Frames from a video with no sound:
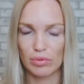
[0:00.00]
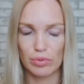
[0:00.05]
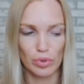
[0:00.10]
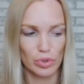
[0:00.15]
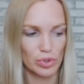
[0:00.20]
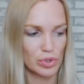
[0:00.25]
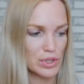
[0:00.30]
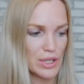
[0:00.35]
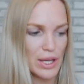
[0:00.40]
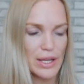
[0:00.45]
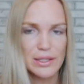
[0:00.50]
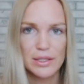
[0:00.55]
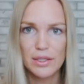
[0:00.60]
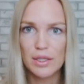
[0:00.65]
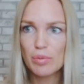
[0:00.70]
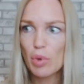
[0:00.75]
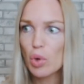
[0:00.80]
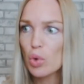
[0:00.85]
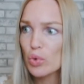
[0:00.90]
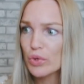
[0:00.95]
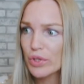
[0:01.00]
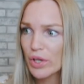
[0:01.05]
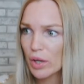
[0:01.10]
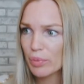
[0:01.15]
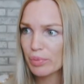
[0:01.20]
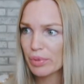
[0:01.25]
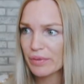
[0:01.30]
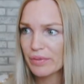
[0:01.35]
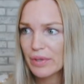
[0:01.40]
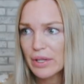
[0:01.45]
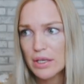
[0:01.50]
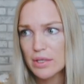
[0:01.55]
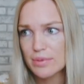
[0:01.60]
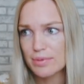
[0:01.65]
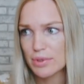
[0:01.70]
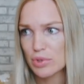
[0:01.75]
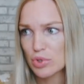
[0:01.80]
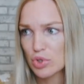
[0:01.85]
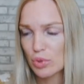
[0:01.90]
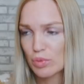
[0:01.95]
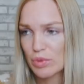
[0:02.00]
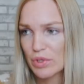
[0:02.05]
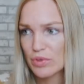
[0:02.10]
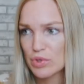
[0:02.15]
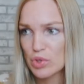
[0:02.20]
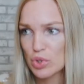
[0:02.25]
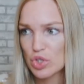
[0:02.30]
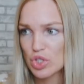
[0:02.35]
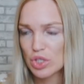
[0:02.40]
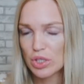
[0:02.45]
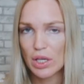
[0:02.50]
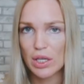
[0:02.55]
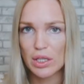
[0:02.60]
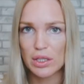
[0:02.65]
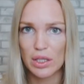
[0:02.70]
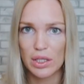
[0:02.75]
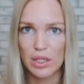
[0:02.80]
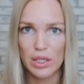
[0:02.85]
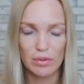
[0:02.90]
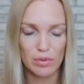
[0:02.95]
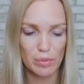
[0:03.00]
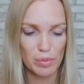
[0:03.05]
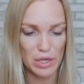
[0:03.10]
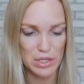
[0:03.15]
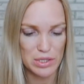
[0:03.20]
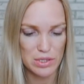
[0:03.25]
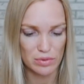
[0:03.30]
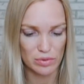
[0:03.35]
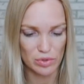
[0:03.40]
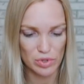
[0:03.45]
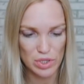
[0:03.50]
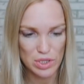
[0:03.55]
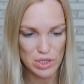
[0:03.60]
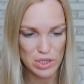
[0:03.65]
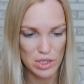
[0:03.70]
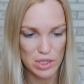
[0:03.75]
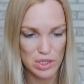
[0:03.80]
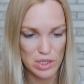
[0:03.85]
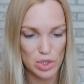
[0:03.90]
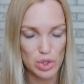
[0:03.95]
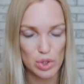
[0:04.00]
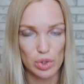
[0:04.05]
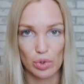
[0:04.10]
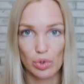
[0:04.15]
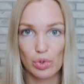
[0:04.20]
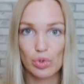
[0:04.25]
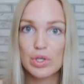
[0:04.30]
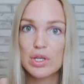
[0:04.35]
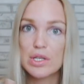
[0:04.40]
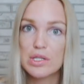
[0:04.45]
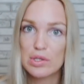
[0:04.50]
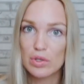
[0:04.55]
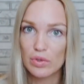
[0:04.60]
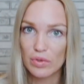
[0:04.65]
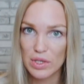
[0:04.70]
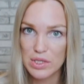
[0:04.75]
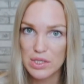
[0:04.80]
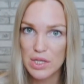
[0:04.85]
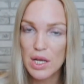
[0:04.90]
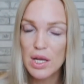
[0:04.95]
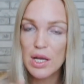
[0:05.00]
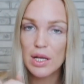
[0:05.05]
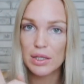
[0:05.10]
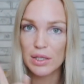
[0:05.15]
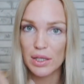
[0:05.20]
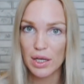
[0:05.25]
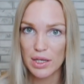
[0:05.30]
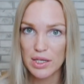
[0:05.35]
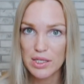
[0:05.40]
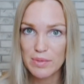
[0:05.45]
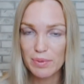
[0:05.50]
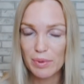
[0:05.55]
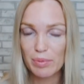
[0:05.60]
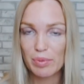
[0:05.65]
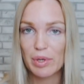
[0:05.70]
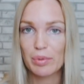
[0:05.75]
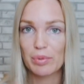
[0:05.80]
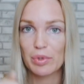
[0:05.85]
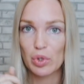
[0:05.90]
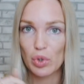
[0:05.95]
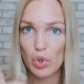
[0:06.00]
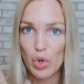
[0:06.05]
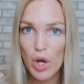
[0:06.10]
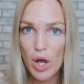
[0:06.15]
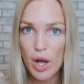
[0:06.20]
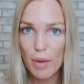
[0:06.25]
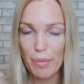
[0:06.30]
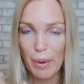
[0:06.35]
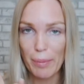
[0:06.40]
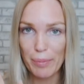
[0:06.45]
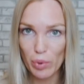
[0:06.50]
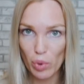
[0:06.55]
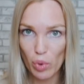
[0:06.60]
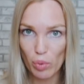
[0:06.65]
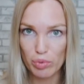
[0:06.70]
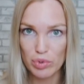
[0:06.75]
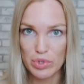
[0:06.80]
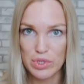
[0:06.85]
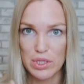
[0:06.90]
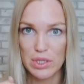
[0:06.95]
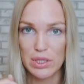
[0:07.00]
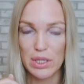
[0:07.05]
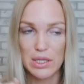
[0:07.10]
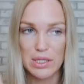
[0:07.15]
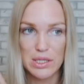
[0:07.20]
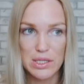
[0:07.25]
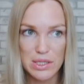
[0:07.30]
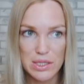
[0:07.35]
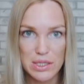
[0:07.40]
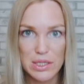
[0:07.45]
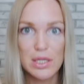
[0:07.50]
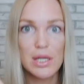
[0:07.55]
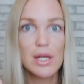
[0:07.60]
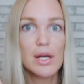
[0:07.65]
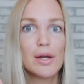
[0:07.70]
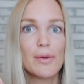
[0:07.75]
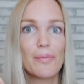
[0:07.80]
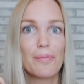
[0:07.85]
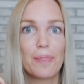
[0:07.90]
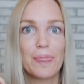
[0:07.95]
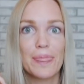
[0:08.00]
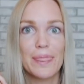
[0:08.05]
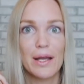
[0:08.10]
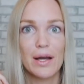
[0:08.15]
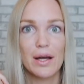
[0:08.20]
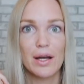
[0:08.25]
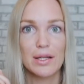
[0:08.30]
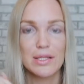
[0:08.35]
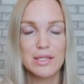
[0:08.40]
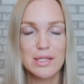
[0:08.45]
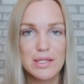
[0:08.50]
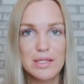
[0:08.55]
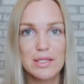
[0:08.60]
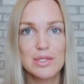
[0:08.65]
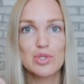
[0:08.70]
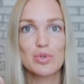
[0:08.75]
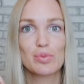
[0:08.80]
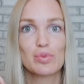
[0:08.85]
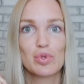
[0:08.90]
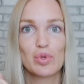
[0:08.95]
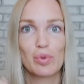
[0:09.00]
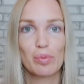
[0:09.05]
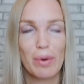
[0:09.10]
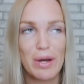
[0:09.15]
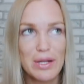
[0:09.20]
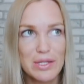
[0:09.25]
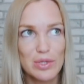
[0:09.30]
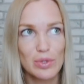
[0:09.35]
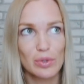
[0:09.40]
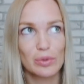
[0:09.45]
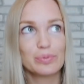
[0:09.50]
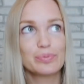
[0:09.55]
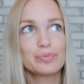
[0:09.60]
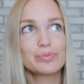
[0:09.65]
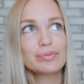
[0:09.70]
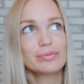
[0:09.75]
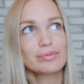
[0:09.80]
Вот. Я это не могу никак проверить, потому что у меня все читает, так я выбрасываю диск, если что. Но если у вас такая есть проблема, то попробуйте нанести на диск зубную пасту,